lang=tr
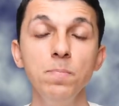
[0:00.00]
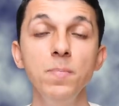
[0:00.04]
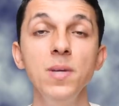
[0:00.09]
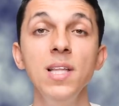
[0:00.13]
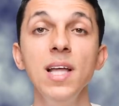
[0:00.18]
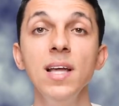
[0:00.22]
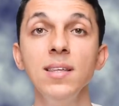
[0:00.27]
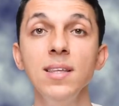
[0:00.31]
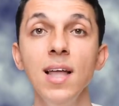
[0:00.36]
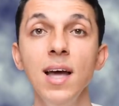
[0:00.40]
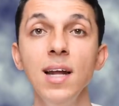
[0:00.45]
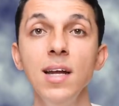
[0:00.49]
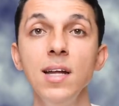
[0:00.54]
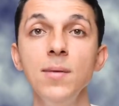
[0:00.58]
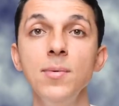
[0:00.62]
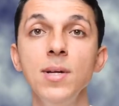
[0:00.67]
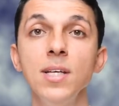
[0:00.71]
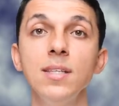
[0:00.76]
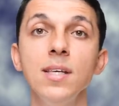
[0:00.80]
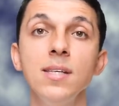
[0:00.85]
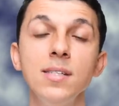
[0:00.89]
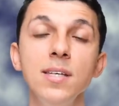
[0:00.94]
Biletlerle
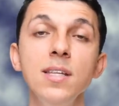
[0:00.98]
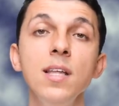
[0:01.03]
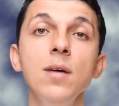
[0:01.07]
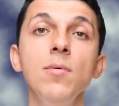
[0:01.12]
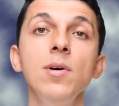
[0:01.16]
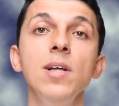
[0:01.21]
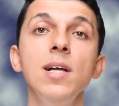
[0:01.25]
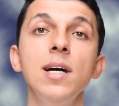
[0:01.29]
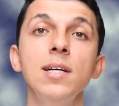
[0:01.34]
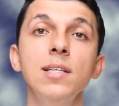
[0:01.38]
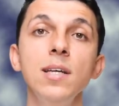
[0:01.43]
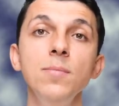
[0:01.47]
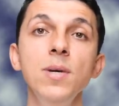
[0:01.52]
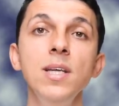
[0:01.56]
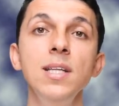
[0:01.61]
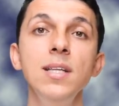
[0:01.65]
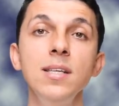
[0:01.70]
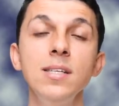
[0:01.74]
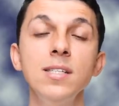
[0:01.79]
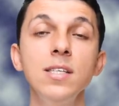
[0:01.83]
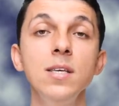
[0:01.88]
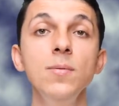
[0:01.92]
birlikte sinemalarda
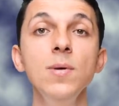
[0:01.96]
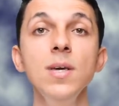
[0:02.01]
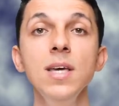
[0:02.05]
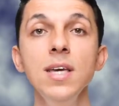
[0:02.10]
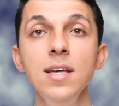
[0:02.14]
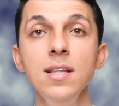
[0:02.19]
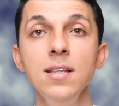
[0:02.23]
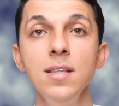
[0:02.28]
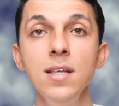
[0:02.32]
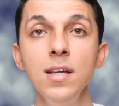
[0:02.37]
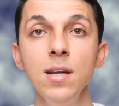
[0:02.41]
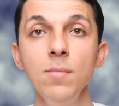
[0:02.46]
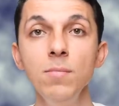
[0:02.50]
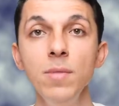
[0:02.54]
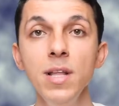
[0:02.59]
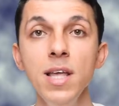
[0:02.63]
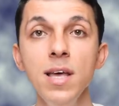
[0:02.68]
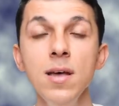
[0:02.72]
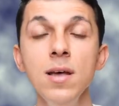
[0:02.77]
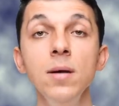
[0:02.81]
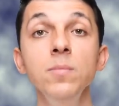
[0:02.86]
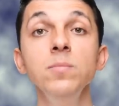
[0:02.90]
bildiğiniz gibi
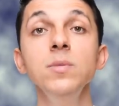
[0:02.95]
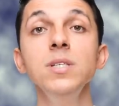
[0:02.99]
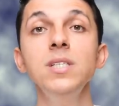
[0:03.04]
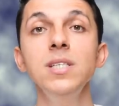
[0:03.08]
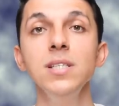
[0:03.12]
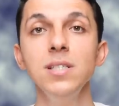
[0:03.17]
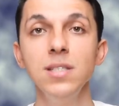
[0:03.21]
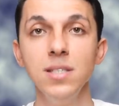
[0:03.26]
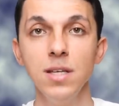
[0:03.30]
indirimli mısır